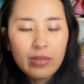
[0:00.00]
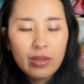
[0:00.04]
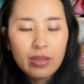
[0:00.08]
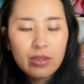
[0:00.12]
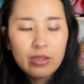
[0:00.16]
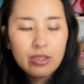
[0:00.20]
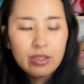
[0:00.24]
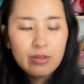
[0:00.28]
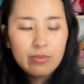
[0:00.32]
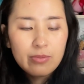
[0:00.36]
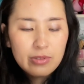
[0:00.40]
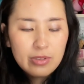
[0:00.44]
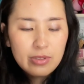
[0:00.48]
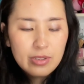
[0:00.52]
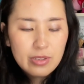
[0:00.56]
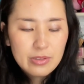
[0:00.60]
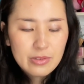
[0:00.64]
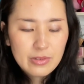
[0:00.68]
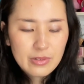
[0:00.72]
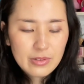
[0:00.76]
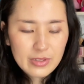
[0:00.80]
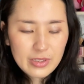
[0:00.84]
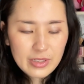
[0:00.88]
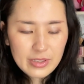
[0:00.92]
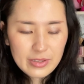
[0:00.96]
自分で
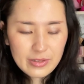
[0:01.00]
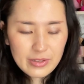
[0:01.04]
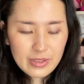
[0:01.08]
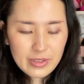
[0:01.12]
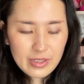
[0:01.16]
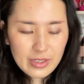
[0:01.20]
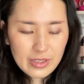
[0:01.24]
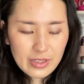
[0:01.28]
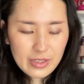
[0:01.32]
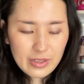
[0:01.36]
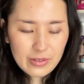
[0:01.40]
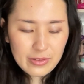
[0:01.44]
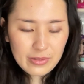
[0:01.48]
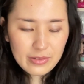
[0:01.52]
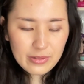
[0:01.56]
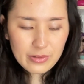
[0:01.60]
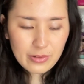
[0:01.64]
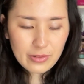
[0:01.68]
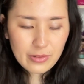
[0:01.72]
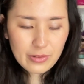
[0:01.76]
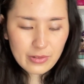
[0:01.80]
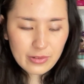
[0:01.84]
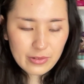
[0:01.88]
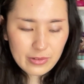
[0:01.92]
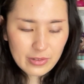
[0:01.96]
調節できると
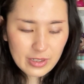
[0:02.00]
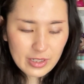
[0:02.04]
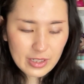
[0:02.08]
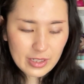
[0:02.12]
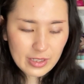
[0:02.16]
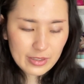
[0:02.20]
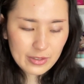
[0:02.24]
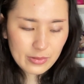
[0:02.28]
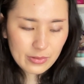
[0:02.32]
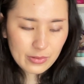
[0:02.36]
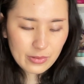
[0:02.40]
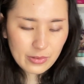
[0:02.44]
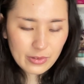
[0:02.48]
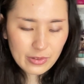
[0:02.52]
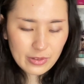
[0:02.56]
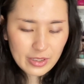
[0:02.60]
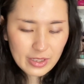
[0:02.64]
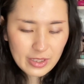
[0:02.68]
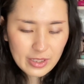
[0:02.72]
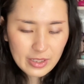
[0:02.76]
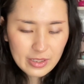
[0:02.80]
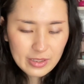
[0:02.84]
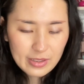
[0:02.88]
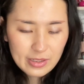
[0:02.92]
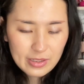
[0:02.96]
ころがすご
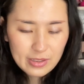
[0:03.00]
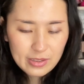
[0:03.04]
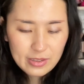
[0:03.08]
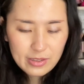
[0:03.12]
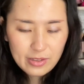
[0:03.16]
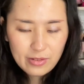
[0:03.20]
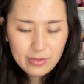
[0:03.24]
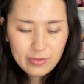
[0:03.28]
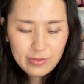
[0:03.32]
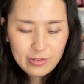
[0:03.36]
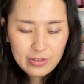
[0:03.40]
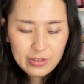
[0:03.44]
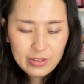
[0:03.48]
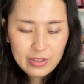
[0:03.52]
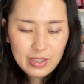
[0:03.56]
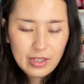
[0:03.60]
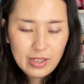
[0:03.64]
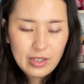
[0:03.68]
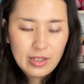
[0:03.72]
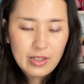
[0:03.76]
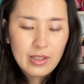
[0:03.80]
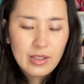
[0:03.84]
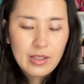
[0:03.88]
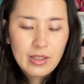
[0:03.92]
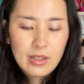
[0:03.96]
いいいなって思っ
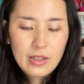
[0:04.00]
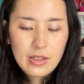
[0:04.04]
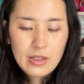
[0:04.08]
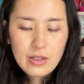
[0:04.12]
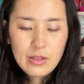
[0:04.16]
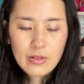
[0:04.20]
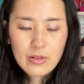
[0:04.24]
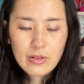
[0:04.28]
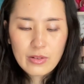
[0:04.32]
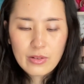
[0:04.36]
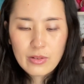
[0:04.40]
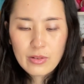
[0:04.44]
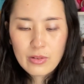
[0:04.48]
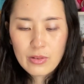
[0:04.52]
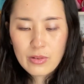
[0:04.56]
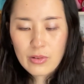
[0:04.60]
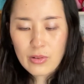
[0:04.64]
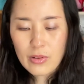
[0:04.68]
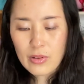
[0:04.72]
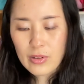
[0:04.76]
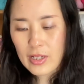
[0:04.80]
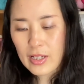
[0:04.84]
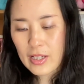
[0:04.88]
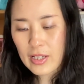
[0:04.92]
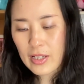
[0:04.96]
て
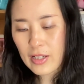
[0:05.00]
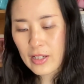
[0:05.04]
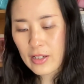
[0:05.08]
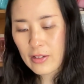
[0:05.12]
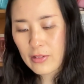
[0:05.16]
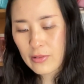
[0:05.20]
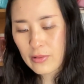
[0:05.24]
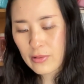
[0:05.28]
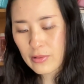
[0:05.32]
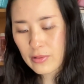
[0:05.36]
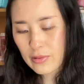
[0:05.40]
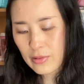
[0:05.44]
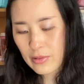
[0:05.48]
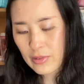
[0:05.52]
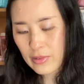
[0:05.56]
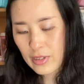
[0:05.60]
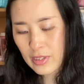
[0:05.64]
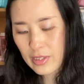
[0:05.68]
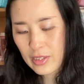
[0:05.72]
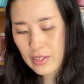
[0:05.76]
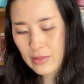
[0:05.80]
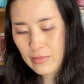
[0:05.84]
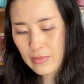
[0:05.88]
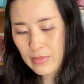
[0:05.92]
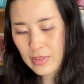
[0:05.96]
今回買うことに
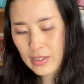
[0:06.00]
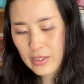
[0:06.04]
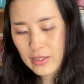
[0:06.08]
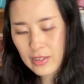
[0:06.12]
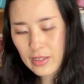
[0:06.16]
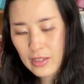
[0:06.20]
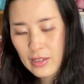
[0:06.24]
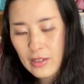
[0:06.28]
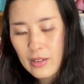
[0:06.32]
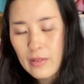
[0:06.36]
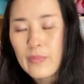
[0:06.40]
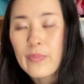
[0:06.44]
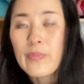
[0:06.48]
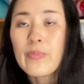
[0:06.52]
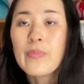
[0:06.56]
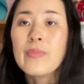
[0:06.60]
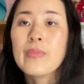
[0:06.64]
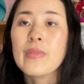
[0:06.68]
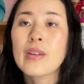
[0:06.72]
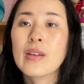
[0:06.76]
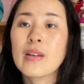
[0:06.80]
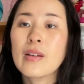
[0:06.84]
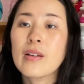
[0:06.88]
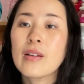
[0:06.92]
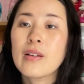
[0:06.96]
しました
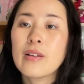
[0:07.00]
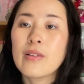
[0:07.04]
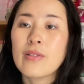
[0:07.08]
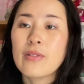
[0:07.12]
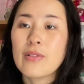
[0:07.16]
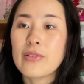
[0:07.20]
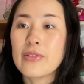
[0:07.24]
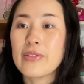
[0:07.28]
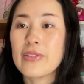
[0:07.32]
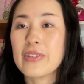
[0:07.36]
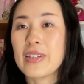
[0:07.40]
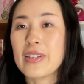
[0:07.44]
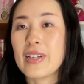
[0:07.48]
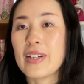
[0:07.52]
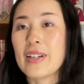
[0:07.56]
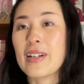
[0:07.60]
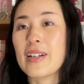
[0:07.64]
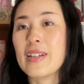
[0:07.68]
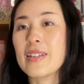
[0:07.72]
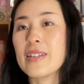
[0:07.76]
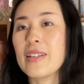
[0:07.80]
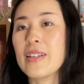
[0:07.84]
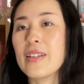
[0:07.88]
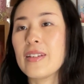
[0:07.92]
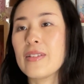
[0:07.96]
この
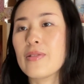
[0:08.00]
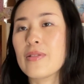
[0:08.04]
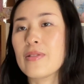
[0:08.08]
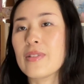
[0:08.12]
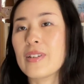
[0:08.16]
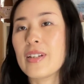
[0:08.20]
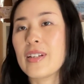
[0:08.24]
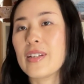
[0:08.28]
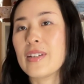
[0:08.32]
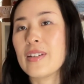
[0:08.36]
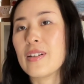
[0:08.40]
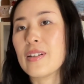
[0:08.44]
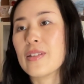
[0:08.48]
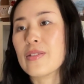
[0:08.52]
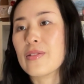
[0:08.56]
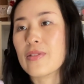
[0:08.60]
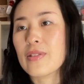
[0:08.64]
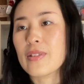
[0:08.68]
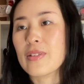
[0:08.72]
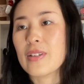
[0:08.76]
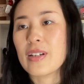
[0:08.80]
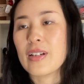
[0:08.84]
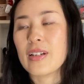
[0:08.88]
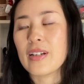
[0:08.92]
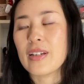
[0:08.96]
中にドライヤーと
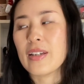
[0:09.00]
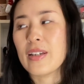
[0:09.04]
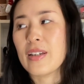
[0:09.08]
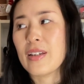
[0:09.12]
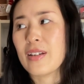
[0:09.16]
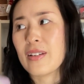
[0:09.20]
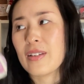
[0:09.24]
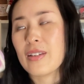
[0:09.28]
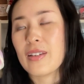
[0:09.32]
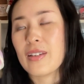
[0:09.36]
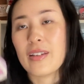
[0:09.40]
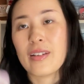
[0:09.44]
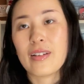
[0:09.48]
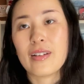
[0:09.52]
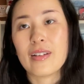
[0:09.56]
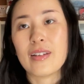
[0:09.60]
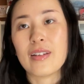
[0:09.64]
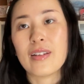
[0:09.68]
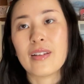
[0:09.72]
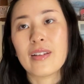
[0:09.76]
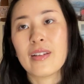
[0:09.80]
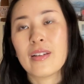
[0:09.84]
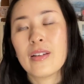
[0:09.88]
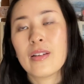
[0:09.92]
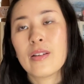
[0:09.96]
かヘアケア
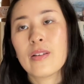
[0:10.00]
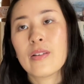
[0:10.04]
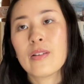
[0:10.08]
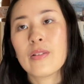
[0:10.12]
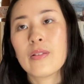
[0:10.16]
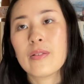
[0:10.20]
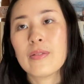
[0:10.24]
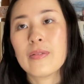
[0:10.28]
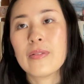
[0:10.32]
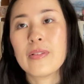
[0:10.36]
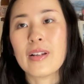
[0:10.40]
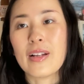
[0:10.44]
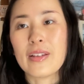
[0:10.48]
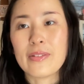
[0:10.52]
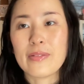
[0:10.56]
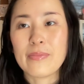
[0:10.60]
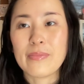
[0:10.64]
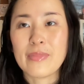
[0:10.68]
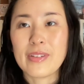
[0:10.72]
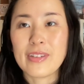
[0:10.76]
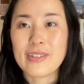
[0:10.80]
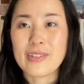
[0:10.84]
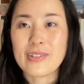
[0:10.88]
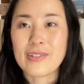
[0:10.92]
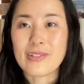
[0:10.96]
あの
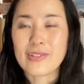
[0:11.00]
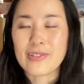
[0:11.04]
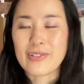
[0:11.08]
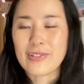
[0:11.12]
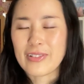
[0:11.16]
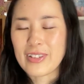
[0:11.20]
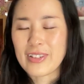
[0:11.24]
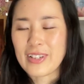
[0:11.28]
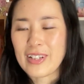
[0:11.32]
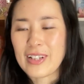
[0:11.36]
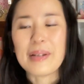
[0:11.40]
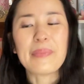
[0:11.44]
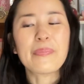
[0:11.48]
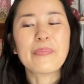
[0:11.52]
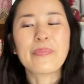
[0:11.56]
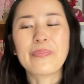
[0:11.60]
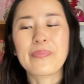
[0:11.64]
ミストとか